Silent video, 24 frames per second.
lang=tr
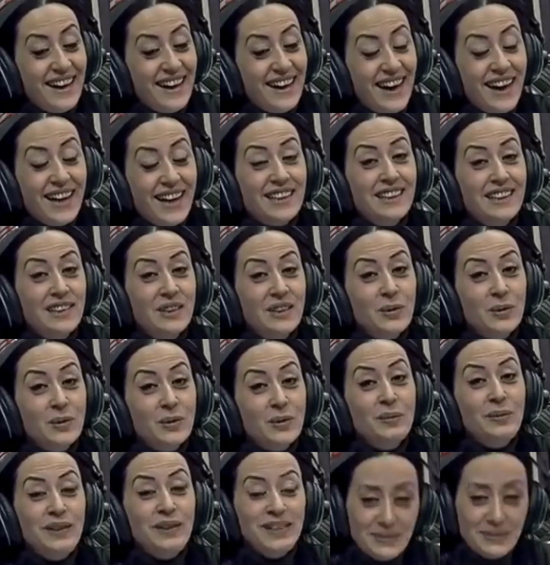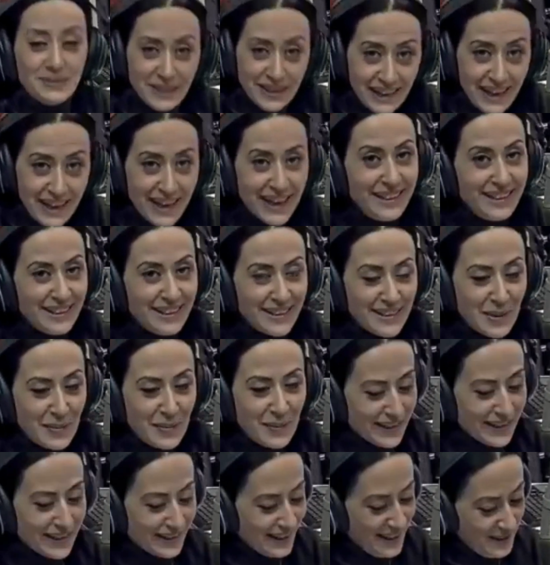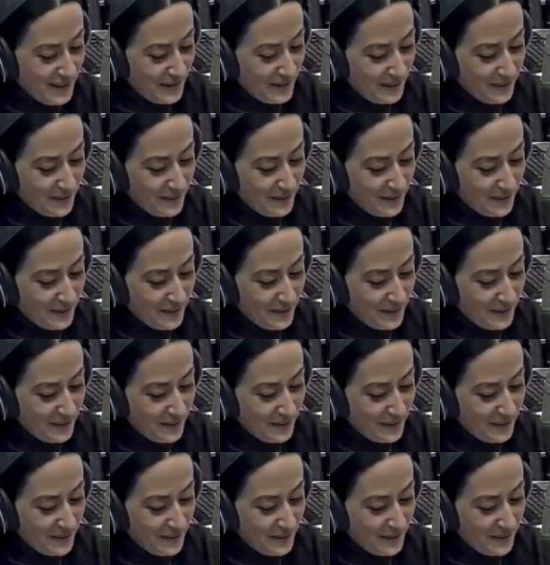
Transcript: Aklın yolu bir bir de aynı zamanda.